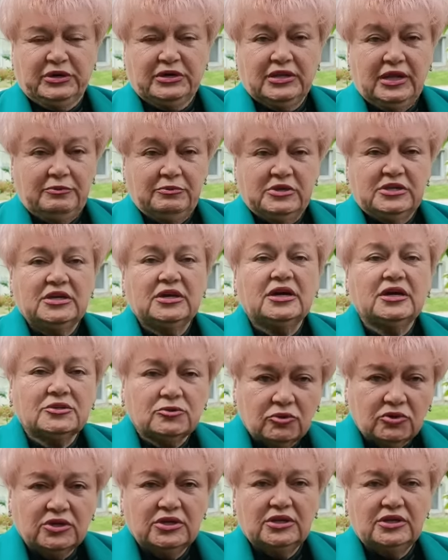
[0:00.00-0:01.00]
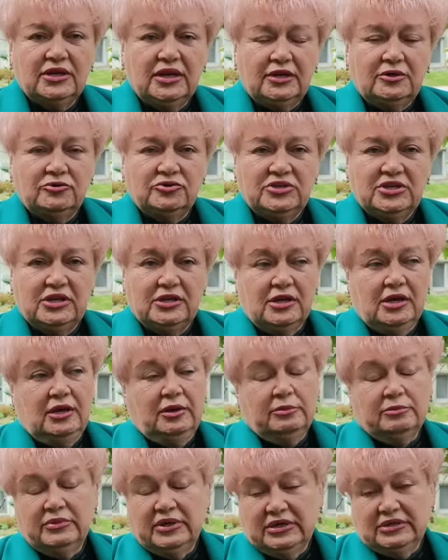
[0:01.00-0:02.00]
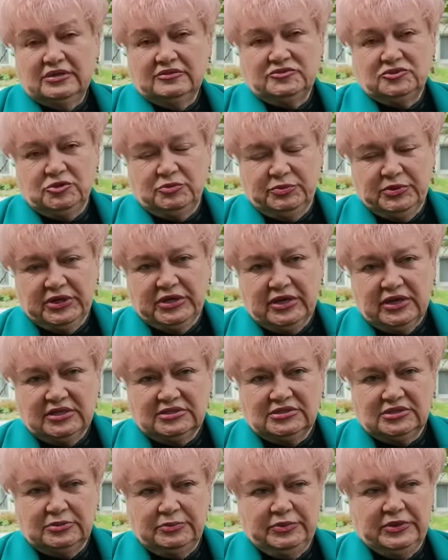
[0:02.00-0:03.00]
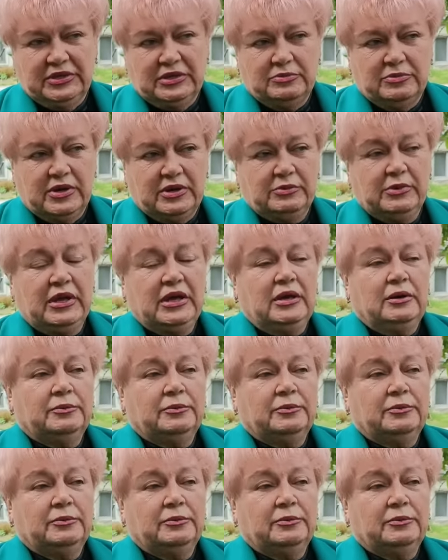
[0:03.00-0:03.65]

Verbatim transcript: в парламенте, которые для людей. Мы это все прекрасно понимаем.